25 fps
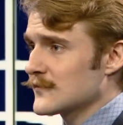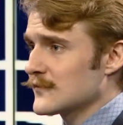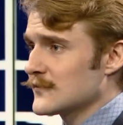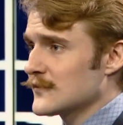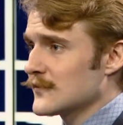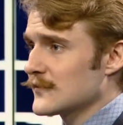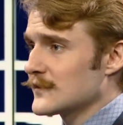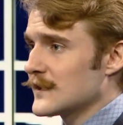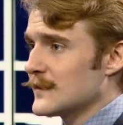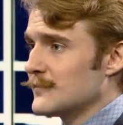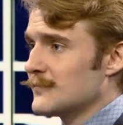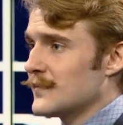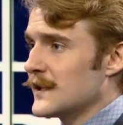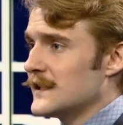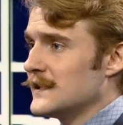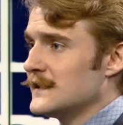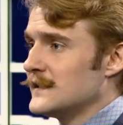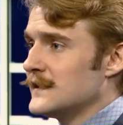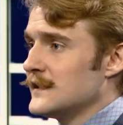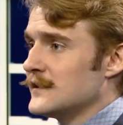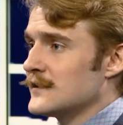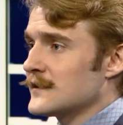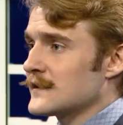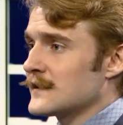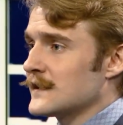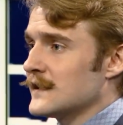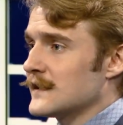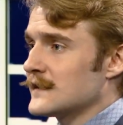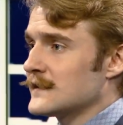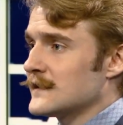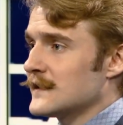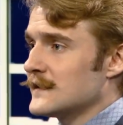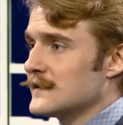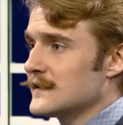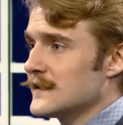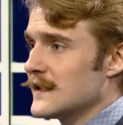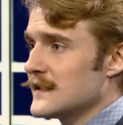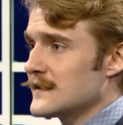Но с учетом
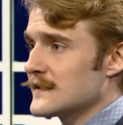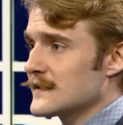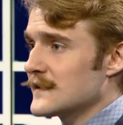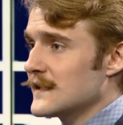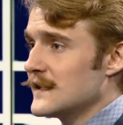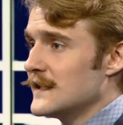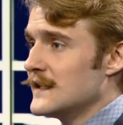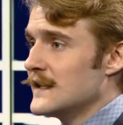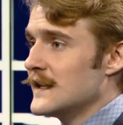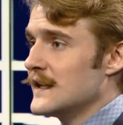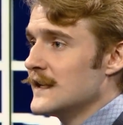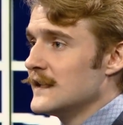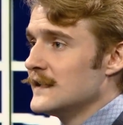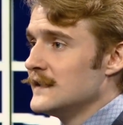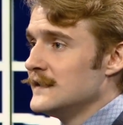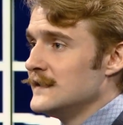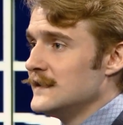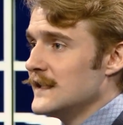политических тенденций